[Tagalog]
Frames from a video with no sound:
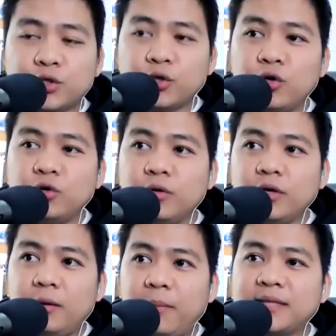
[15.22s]
gusto kong
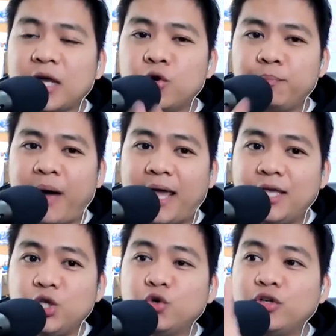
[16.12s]
magtagumpay,
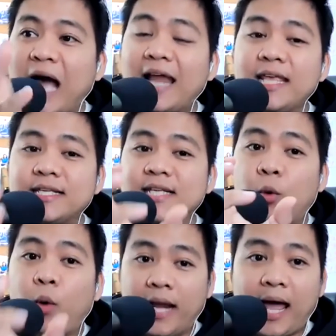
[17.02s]
yung galing sa
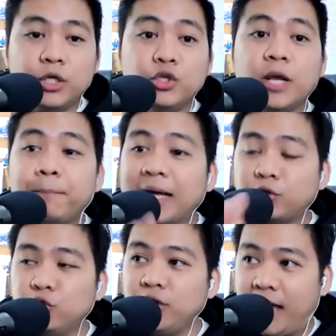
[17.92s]
wala. Yung
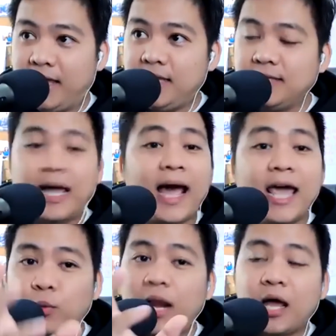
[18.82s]
nagpatunay na
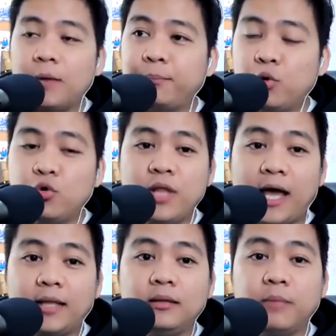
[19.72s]
kahit wala kang
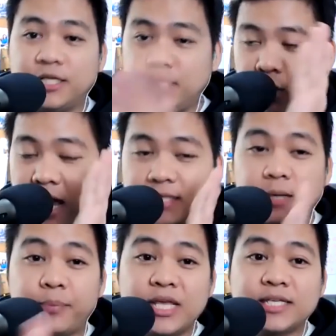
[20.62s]
puhunan, magsimula ka
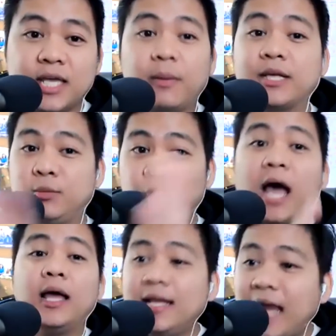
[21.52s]
sa pre-sale,
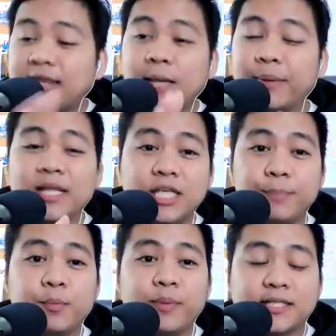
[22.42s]
magsimula ka, lahat ng
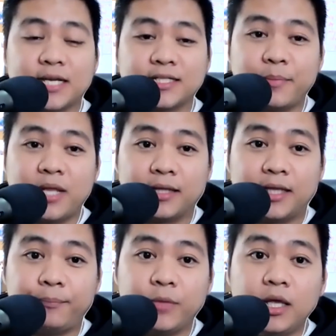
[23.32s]
prinsipyo pinagsasabi
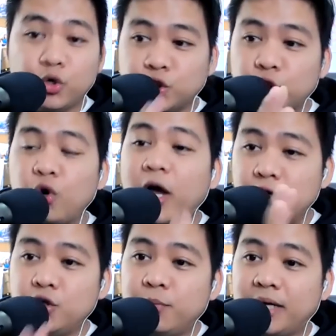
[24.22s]
natin, gusto ko
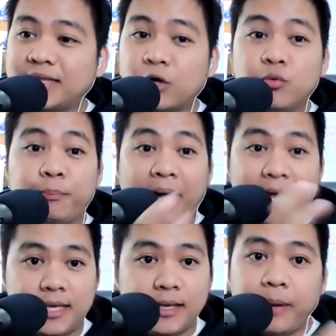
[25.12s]
kayo yung
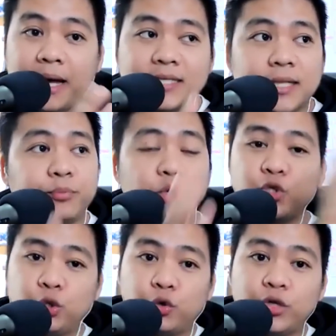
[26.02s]
magtagumpay. Para sa
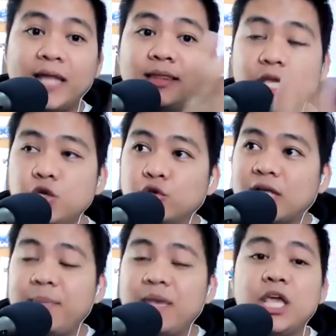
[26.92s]
future, yan din yung
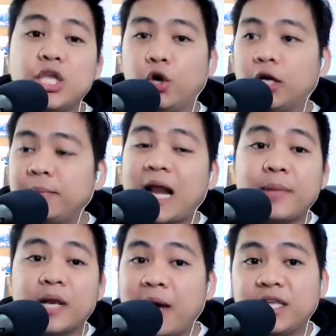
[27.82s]
sabihin nyo at
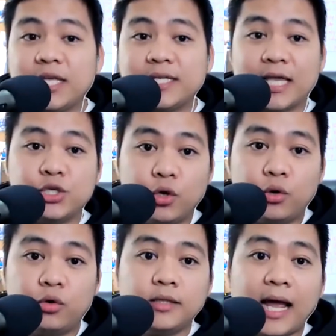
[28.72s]
marami ring makinig sa
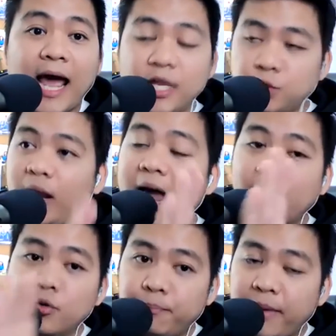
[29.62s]
inyo. Na kahit wala
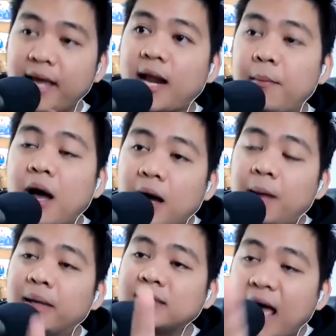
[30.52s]
kayong pera, mga
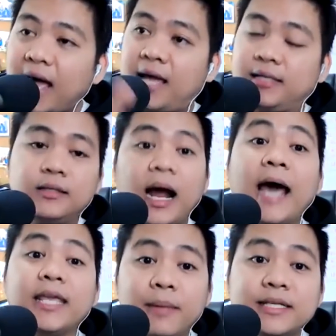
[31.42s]
kabataan,
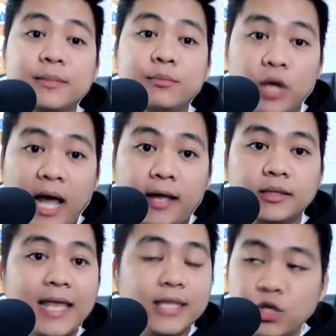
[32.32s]
kaya magsimula. Na
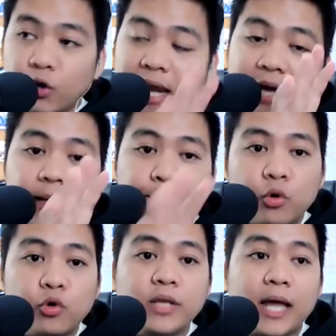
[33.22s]
hindi nyo kailangan ng
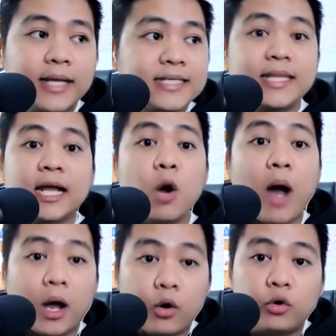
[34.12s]
puhunan kasi
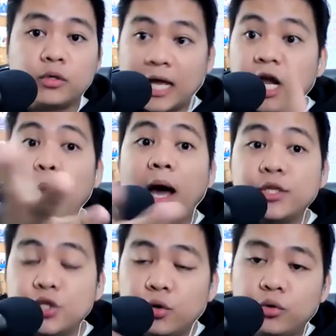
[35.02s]
nagawa ko. Nagawa
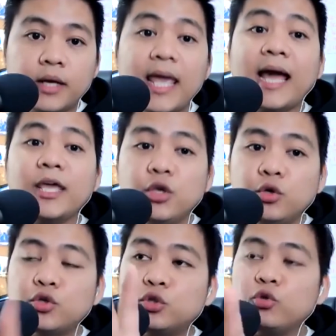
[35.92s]
nyo nyo. Kaya kayo yung
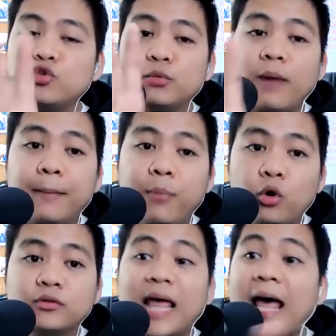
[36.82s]
gusto kong
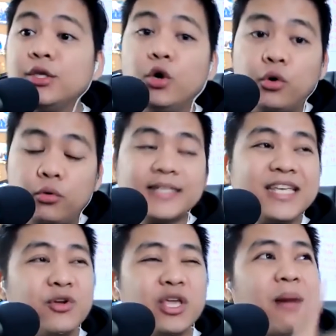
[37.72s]
sumabog, tayo.
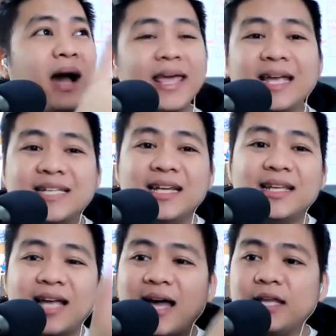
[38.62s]
Kasi yung iba, kaya sila
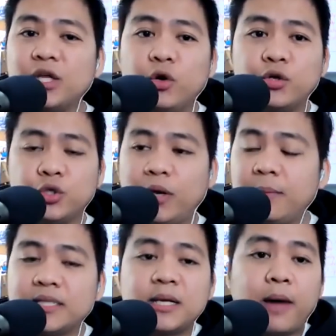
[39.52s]
nagkakanegosyo,
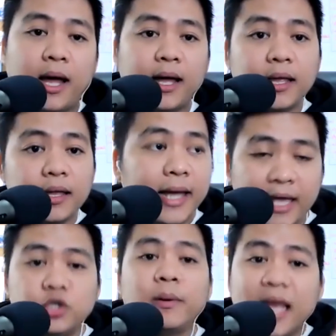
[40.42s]
walang masama ah.
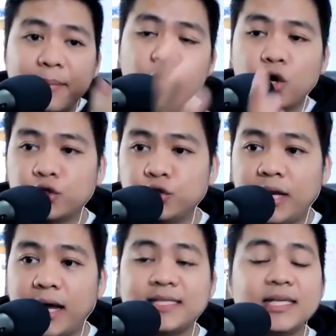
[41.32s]
Kaya dumadami negosyo
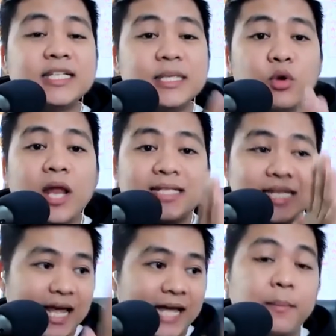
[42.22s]
nila kasi nagsimula
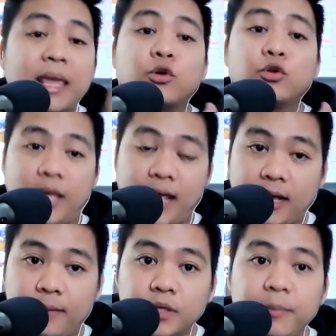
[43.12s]
sila na meron
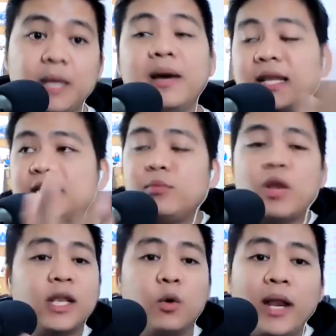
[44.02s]
na. May mga
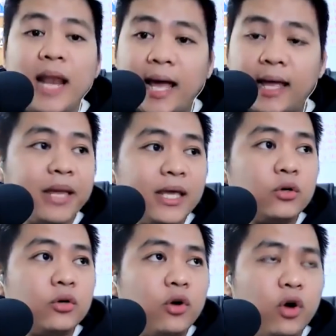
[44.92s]
nagsimula ng wala, pero
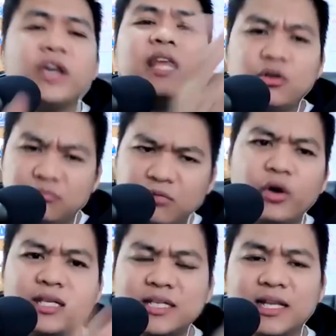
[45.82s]
okay na yun.
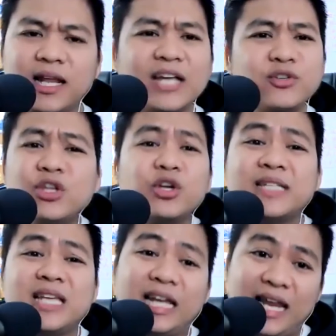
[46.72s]
Okay na sila. Kasi hindi ko
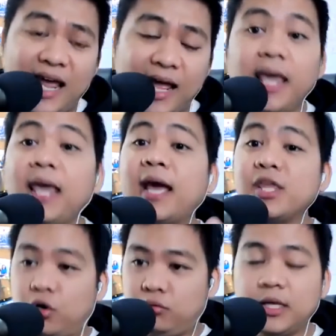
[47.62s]
naman sila kilala. Eh
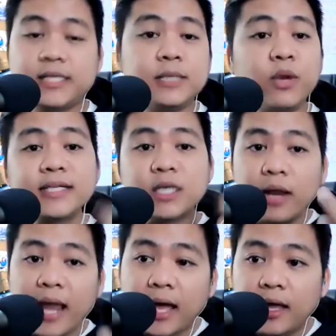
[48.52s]
kayo, nagsimula sa
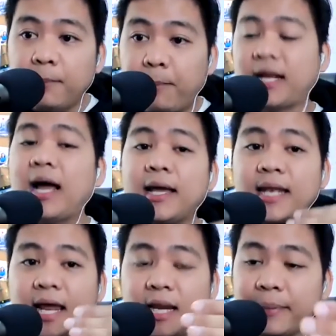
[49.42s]
wala,
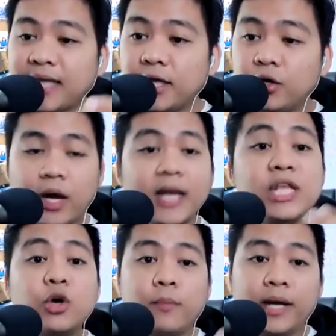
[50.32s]
magkakakilala pa tayo,
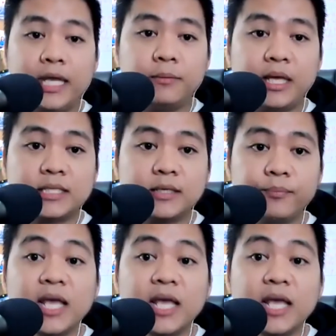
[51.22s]
kanino ako mag-invest?